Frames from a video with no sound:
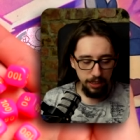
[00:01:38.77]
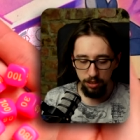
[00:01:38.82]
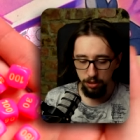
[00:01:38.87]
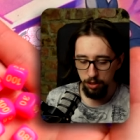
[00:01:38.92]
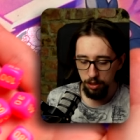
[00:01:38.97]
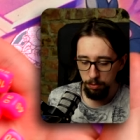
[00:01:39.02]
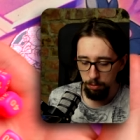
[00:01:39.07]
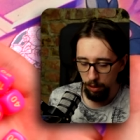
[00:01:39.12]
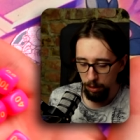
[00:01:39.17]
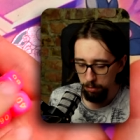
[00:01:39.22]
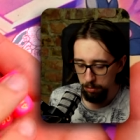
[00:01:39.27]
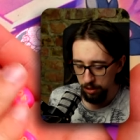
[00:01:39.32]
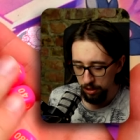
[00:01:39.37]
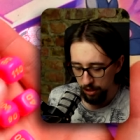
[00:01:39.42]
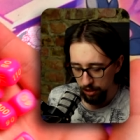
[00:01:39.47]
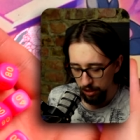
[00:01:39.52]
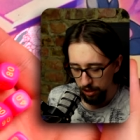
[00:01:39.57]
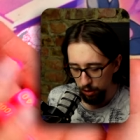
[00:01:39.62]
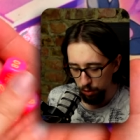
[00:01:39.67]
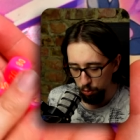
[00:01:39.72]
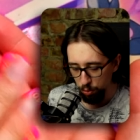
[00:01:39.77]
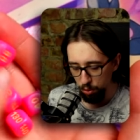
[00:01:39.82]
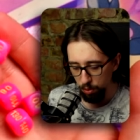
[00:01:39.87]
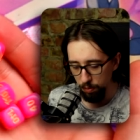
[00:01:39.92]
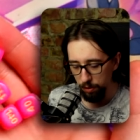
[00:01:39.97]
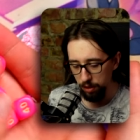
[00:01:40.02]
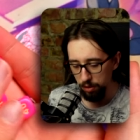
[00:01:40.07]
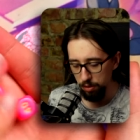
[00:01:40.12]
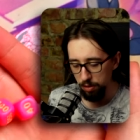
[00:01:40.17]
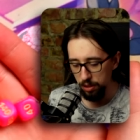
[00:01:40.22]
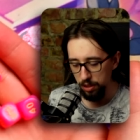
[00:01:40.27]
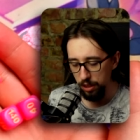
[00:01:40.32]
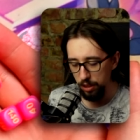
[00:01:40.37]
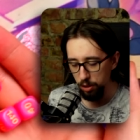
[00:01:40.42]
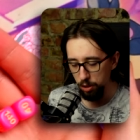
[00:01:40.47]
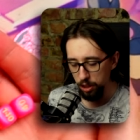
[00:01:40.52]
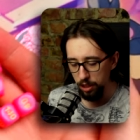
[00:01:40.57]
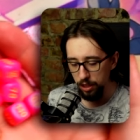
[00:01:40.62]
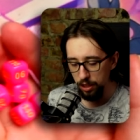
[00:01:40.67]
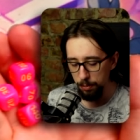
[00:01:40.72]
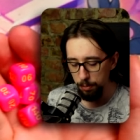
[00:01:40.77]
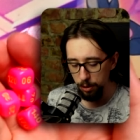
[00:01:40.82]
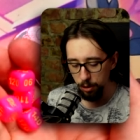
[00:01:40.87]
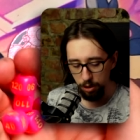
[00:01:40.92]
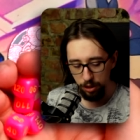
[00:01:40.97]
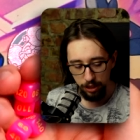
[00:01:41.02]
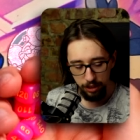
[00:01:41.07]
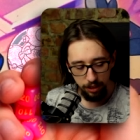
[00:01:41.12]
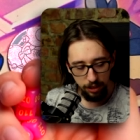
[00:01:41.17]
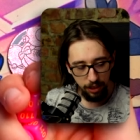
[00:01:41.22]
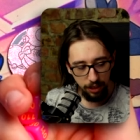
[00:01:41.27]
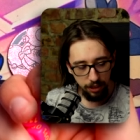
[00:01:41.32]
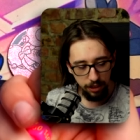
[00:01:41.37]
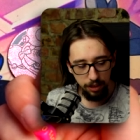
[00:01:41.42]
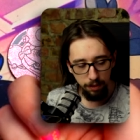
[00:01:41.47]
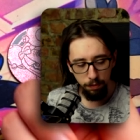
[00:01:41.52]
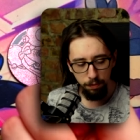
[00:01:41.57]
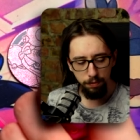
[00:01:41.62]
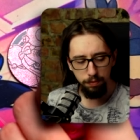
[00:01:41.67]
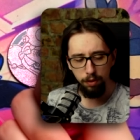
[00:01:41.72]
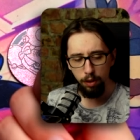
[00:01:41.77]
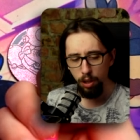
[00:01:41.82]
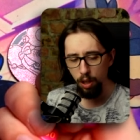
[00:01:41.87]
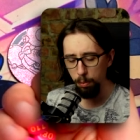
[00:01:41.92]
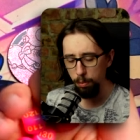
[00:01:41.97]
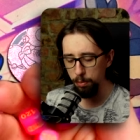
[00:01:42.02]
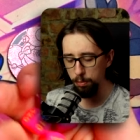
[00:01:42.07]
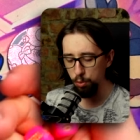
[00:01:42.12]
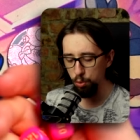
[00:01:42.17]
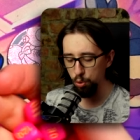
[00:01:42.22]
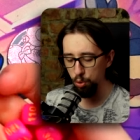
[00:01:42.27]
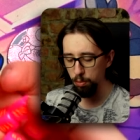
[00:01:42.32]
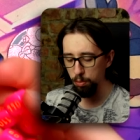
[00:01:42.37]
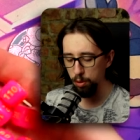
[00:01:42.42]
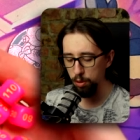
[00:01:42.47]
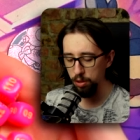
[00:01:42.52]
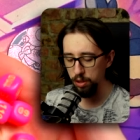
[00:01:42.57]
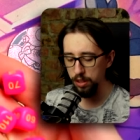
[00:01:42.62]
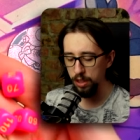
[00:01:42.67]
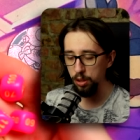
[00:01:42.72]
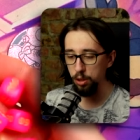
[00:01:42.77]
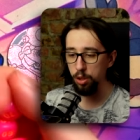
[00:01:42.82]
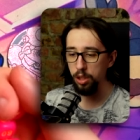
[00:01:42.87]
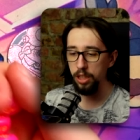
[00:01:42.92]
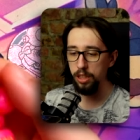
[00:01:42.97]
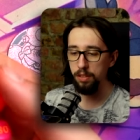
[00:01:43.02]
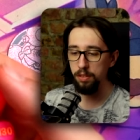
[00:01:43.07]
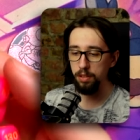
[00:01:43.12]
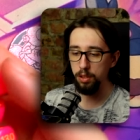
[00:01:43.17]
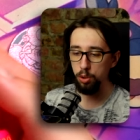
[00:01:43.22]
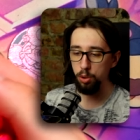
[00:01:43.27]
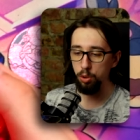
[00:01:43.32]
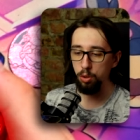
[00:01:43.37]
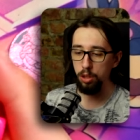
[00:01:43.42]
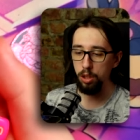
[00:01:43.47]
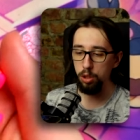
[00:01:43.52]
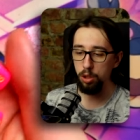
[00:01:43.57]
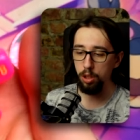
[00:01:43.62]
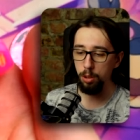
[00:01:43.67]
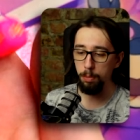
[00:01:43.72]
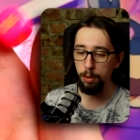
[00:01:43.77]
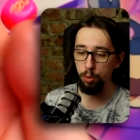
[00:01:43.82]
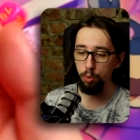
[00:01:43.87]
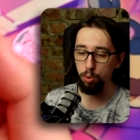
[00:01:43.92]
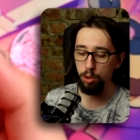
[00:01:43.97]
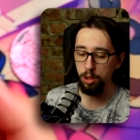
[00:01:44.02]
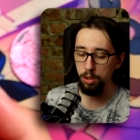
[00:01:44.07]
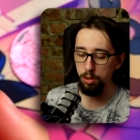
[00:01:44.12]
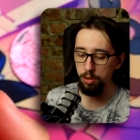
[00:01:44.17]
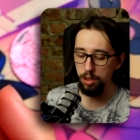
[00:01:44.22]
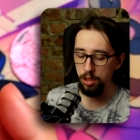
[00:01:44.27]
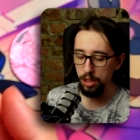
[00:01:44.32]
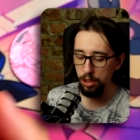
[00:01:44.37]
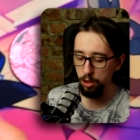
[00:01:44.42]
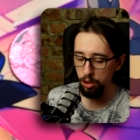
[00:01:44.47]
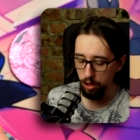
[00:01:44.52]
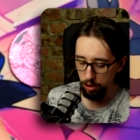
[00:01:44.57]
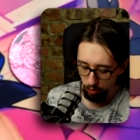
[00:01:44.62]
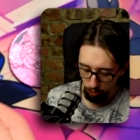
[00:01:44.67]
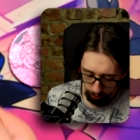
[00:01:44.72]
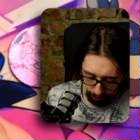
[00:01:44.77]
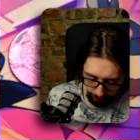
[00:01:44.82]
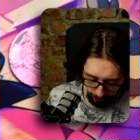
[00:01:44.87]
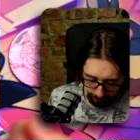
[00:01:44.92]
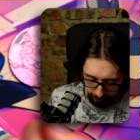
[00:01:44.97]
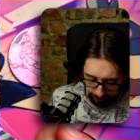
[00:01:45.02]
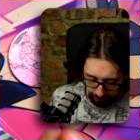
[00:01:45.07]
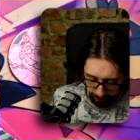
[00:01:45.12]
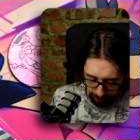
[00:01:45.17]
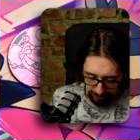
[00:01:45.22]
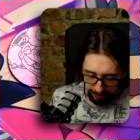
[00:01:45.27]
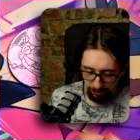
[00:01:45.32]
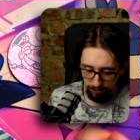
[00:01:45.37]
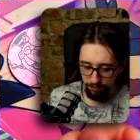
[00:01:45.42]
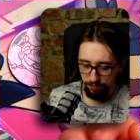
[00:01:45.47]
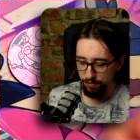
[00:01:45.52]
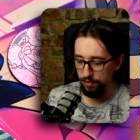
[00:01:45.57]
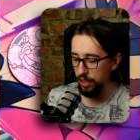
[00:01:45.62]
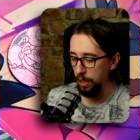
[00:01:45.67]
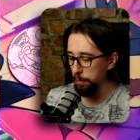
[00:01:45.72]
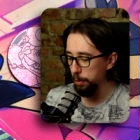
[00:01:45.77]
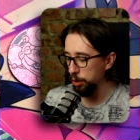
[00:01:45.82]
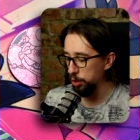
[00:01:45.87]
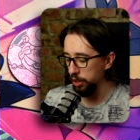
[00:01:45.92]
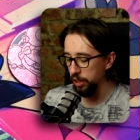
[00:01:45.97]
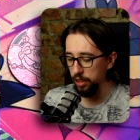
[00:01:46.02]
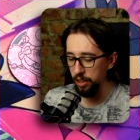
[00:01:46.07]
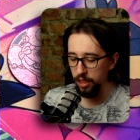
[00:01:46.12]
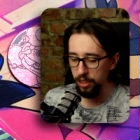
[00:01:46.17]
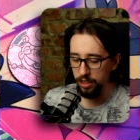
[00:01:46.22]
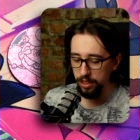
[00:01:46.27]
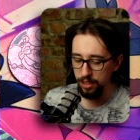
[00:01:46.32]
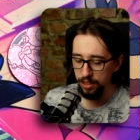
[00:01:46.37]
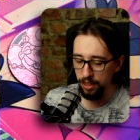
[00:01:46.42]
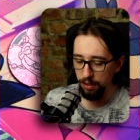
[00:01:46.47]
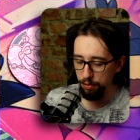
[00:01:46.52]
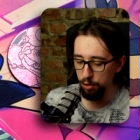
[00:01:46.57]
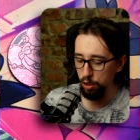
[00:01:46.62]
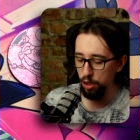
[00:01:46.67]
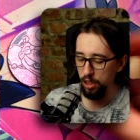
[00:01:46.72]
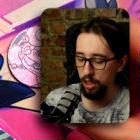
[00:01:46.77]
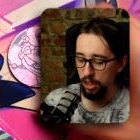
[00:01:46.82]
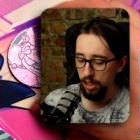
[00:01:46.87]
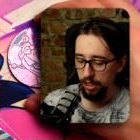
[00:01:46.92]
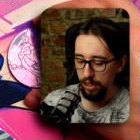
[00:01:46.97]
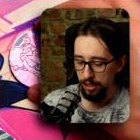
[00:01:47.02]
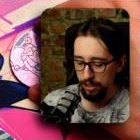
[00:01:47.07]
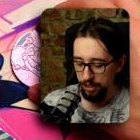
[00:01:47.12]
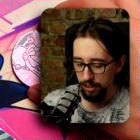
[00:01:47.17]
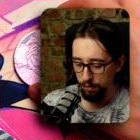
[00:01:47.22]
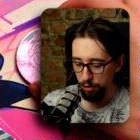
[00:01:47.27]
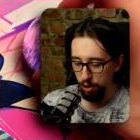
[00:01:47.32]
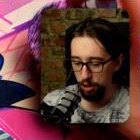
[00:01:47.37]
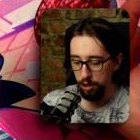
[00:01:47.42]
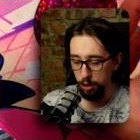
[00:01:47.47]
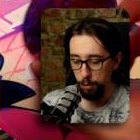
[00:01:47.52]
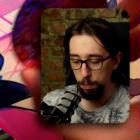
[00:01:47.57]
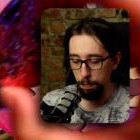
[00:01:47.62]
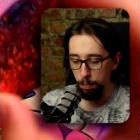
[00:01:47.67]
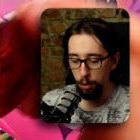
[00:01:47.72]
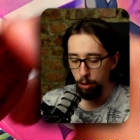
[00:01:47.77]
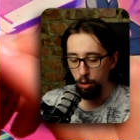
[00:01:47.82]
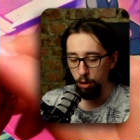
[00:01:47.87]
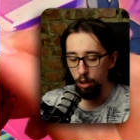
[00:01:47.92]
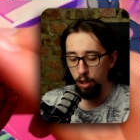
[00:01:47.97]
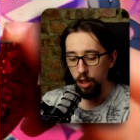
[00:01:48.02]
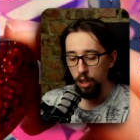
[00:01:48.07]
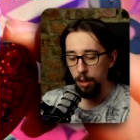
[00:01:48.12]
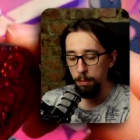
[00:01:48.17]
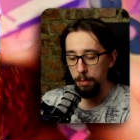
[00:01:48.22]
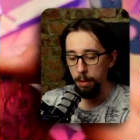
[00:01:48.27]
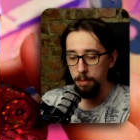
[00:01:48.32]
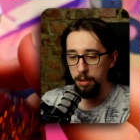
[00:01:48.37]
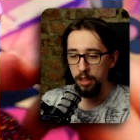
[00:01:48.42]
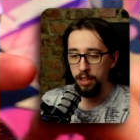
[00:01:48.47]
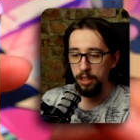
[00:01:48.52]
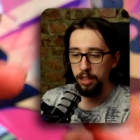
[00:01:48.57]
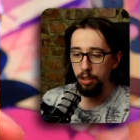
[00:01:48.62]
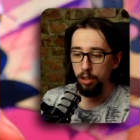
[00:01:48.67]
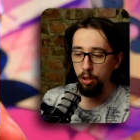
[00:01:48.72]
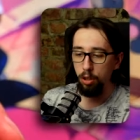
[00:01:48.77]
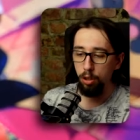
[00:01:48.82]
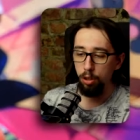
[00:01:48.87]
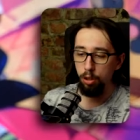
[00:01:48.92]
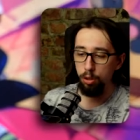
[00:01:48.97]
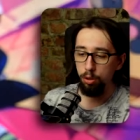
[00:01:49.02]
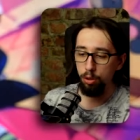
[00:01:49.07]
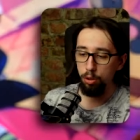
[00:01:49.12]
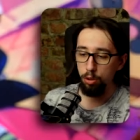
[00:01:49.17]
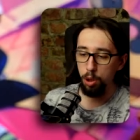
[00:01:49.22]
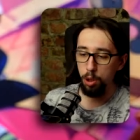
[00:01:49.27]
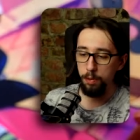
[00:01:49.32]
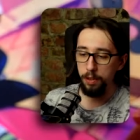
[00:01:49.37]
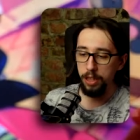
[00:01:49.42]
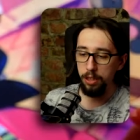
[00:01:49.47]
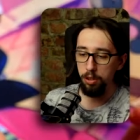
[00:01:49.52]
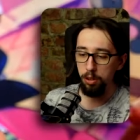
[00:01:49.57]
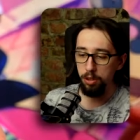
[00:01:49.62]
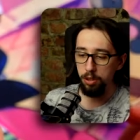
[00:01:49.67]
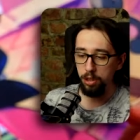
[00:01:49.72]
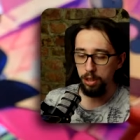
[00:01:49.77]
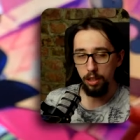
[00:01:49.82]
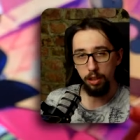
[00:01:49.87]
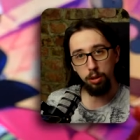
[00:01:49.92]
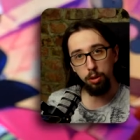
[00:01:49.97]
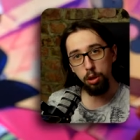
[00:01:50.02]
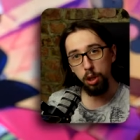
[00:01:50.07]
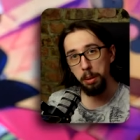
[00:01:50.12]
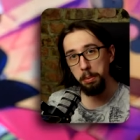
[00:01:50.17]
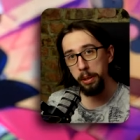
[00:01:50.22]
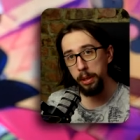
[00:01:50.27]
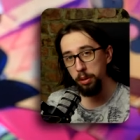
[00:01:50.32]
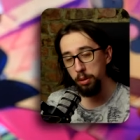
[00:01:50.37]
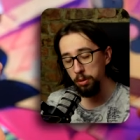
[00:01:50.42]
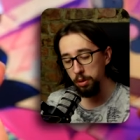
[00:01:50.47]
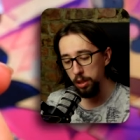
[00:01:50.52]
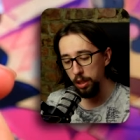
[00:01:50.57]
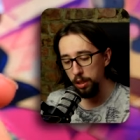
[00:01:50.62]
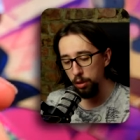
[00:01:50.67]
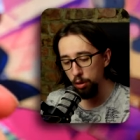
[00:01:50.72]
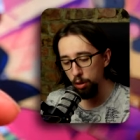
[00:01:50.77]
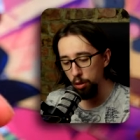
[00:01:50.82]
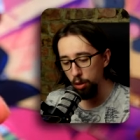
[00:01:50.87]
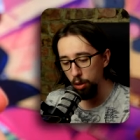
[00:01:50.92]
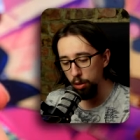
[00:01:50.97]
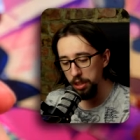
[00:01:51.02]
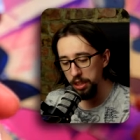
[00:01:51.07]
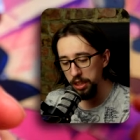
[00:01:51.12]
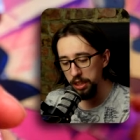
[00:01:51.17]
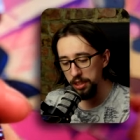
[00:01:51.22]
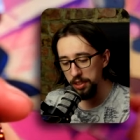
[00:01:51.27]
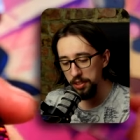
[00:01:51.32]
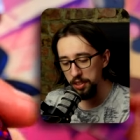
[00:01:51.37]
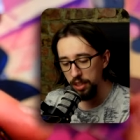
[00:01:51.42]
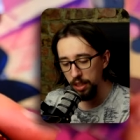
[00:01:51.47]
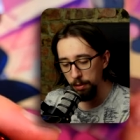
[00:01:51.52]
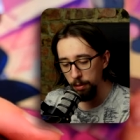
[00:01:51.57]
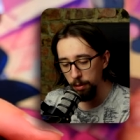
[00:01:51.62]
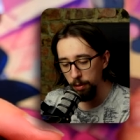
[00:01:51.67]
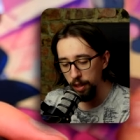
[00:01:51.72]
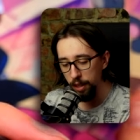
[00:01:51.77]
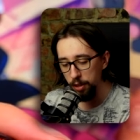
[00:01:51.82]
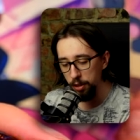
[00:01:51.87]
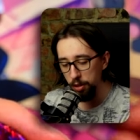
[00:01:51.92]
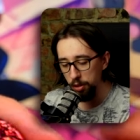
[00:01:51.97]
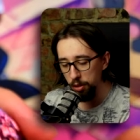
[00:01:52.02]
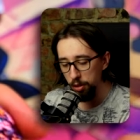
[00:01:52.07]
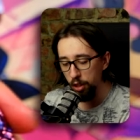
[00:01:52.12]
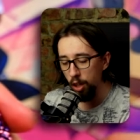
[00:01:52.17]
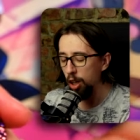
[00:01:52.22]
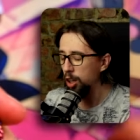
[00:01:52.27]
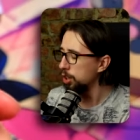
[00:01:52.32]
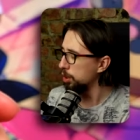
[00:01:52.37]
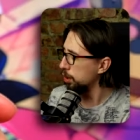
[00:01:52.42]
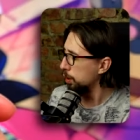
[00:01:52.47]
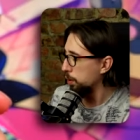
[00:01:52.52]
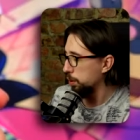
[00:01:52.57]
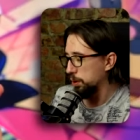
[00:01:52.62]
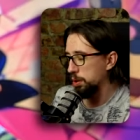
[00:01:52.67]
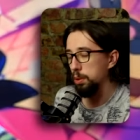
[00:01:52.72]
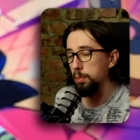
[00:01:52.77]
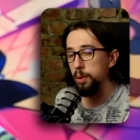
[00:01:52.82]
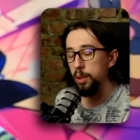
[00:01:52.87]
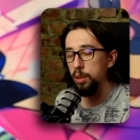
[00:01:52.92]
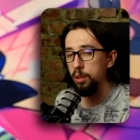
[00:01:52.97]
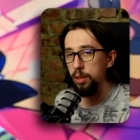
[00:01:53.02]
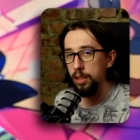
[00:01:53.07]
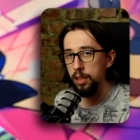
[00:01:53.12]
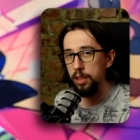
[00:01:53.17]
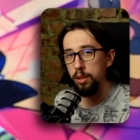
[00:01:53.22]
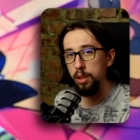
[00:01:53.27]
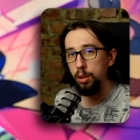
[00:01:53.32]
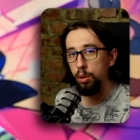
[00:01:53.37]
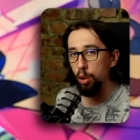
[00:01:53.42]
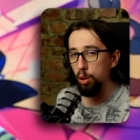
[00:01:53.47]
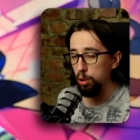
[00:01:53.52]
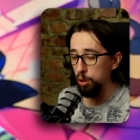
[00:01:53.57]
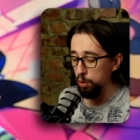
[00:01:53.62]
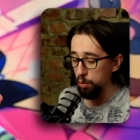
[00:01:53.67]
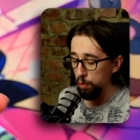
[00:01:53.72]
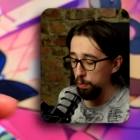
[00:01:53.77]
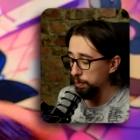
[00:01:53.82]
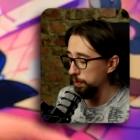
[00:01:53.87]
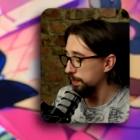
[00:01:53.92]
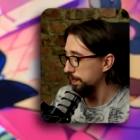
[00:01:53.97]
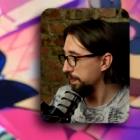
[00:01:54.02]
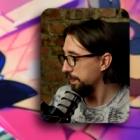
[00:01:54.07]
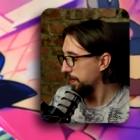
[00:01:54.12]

No i mamy takie różowe kosteczki, damage kanterki. Wolałbym dużą kosteczkę. Szkoda, że nie ma dużej kosteczki, no ale a! Damage kanterki zawsze, zawsze spoko. Mamy takiego oto świecącego się, mieniącego coina z samą Iono. Dołączy do mojej kolekcji coinów.